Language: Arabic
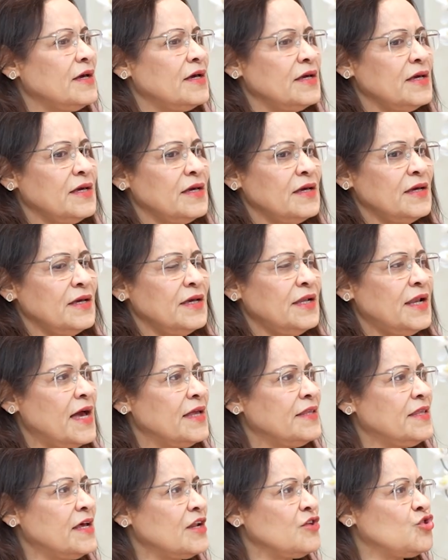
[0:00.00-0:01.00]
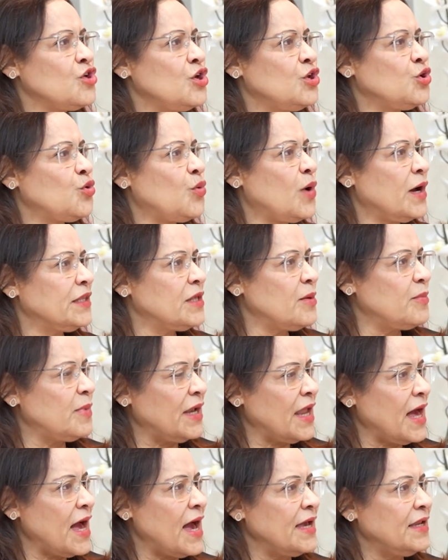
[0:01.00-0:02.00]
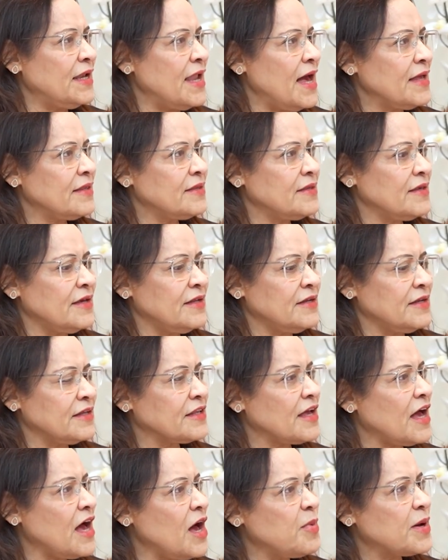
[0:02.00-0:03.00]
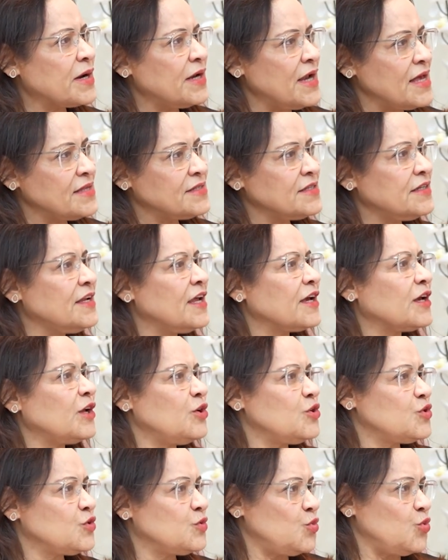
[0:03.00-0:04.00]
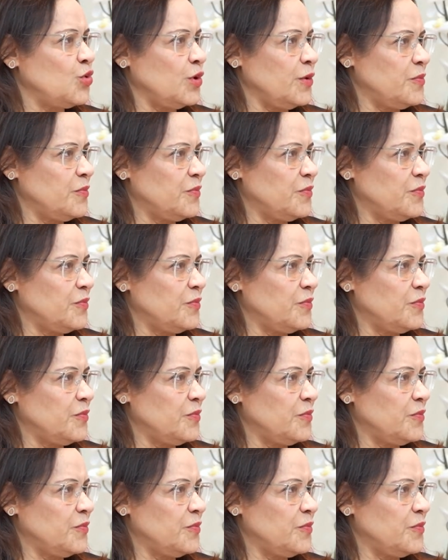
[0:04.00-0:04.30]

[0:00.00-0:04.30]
آه، إلى درجة أنه واحدة من العائلات نتخابر لازلنا كل أسبوع